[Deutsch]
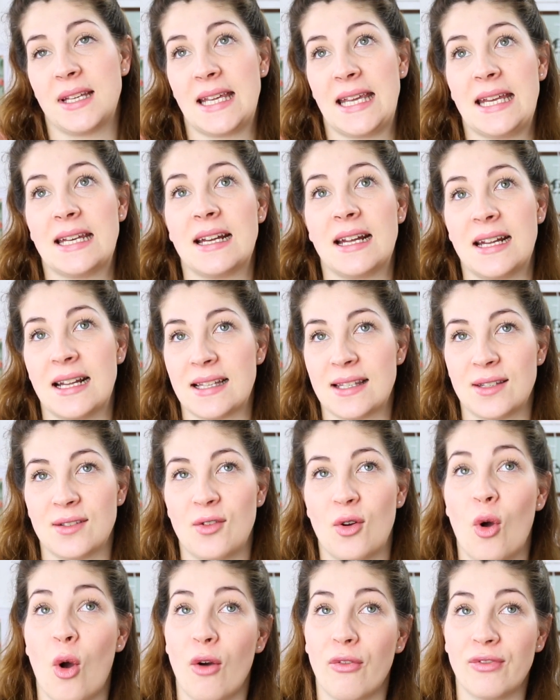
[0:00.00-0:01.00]
gehe da
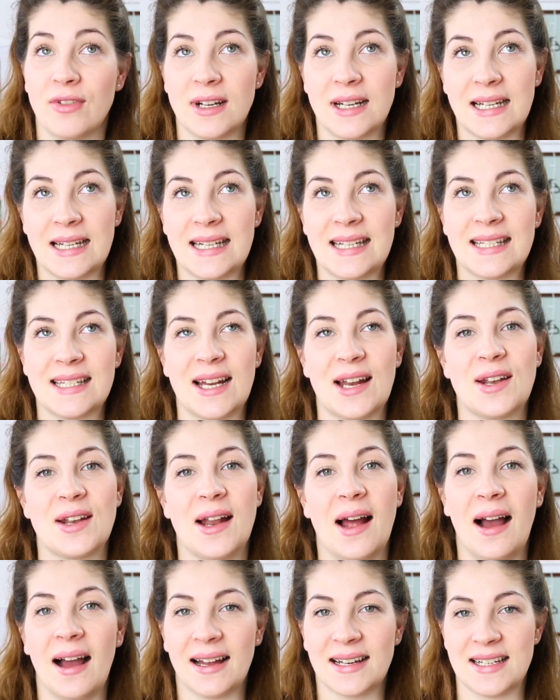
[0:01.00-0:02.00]
jetzt hoffentlich dann
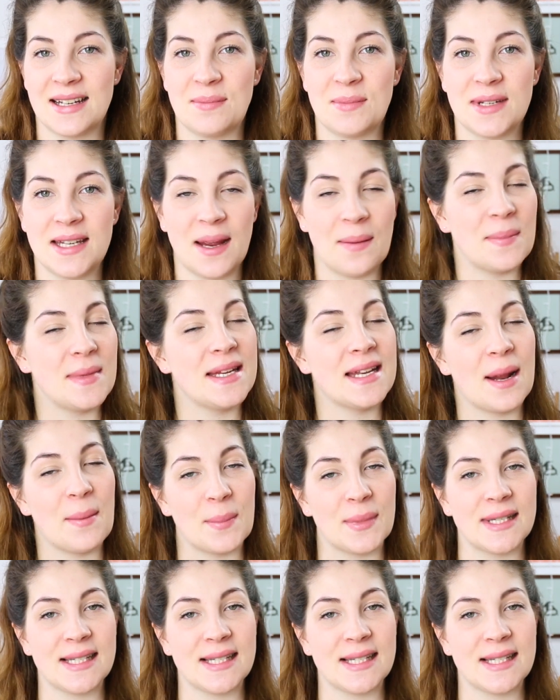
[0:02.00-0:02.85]
nach dem Termin ein